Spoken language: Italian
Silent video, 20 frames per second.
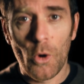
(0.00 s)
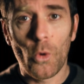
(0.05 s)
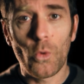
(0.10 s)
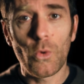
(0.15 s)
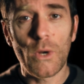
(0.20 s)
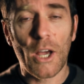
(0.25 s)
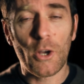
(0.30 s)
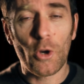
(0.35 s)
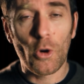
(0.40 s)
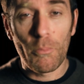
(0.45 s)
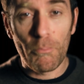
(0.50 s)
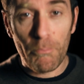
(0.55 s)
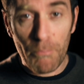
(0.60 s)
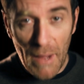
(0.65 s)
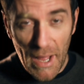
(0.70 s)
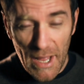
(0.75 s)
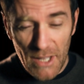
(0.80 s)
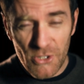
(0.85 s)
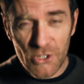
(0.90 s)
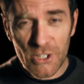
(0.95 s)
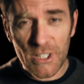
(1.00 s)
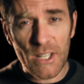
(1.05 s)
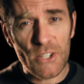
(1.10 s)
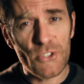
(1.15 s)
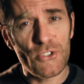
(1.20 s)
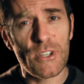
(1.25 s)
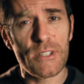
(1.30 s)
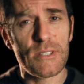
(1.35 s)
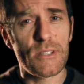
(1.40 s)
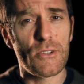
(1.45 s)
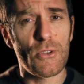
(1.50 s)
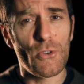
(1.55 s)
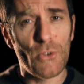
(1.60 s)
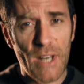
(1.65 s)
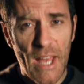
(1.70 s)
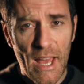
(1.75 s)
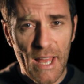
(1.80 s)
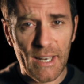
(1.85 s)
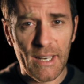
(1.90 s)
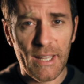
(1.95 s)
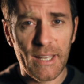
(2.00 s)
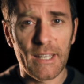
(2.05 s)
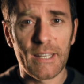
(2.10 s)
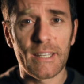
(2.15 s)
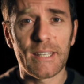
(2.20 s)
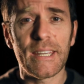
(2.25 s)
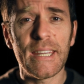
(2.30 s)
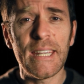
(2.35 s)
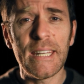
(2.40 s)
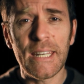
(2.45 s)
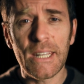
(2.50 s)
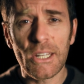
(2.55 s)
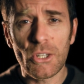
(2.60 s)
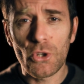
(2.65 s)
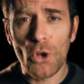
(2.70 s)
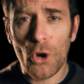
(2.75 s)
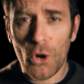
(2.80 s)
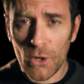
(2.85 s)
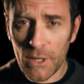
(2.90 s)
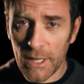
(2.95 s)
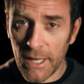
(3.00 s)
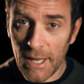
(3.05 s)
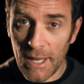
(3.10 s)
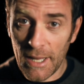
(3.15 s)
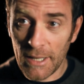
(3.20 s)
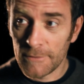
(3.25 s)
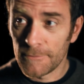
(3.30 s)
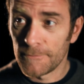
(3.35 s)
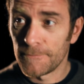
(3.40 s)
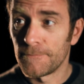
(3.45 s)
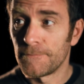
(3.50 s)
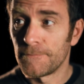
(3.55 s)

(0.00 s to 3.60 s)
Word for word: Una compagine gestionale inidonea